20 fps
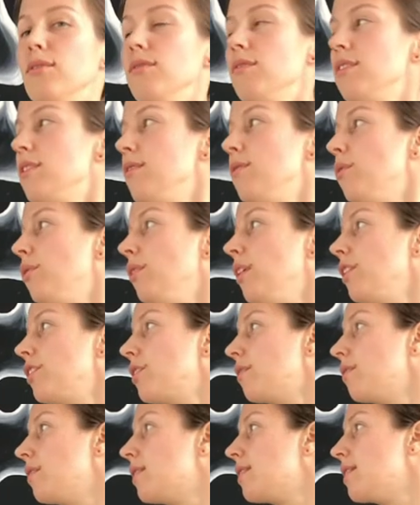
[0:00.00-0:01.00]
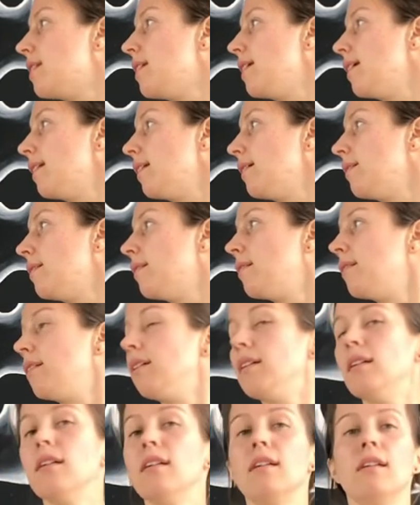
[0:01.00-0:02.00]
всего нашего тела,
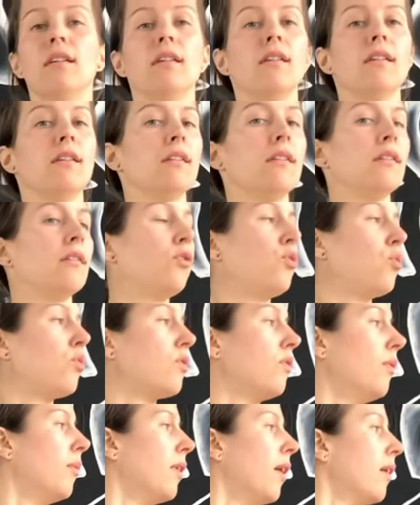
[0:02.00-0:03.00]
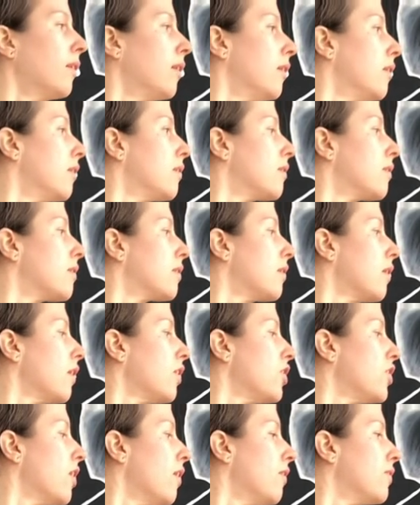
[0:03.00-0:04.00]
чувствуем, как
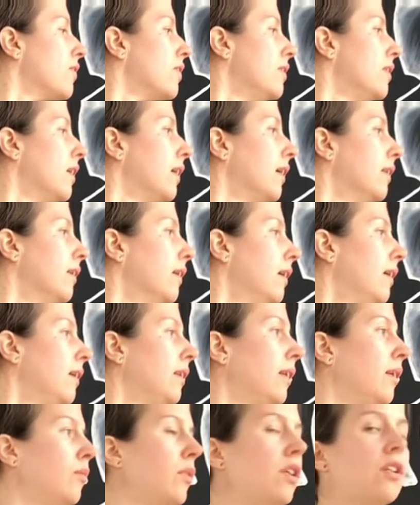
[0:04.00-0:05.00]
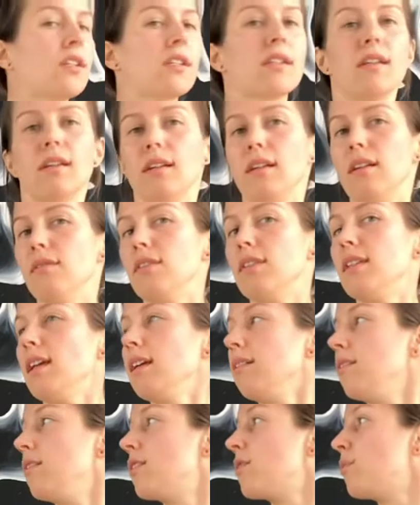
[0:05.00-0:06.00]
сокращаются диагональные мышцы и
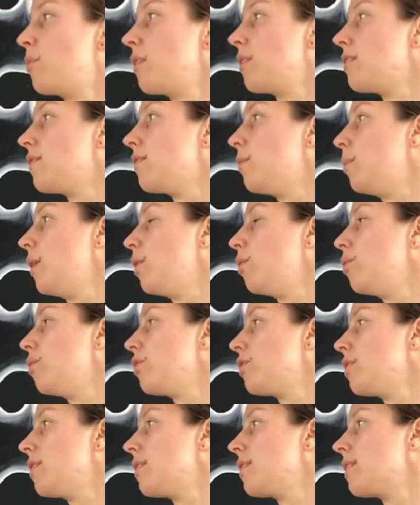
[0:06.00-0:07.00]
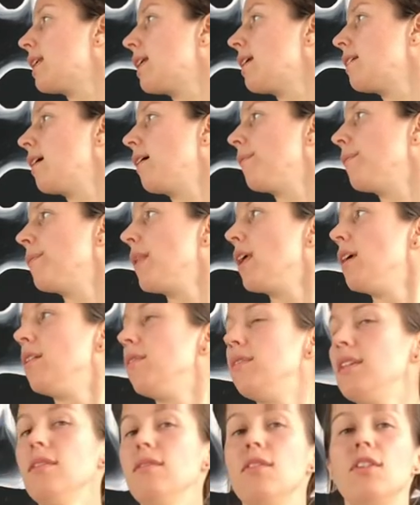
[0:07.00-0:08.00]
вытягивается противоположная сторона.
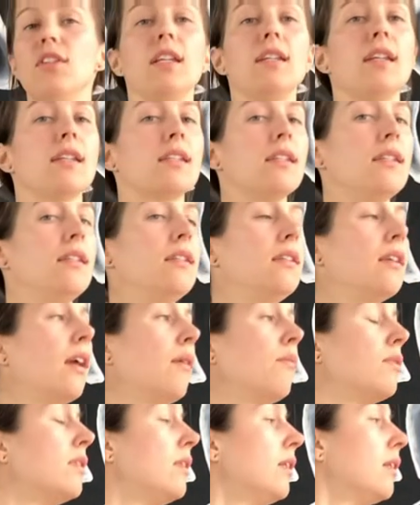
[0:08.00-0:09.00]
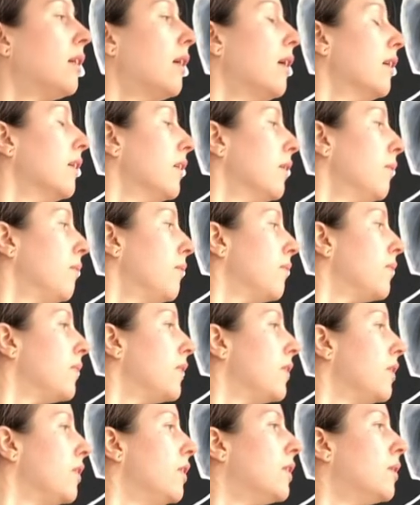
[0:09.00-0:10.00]
Все движения соединяем с дыханием,
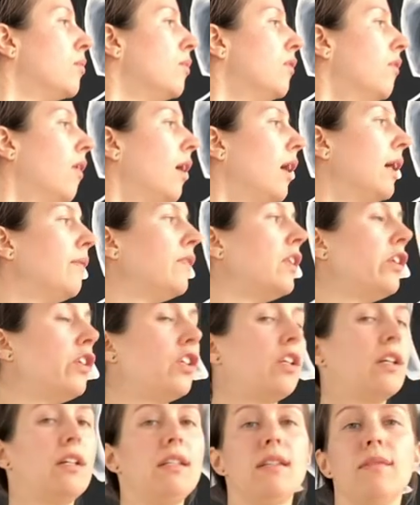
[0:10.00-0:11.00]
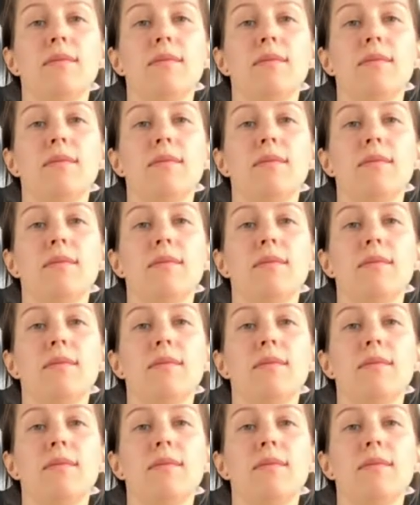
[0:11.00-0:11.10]
не забываем дышать.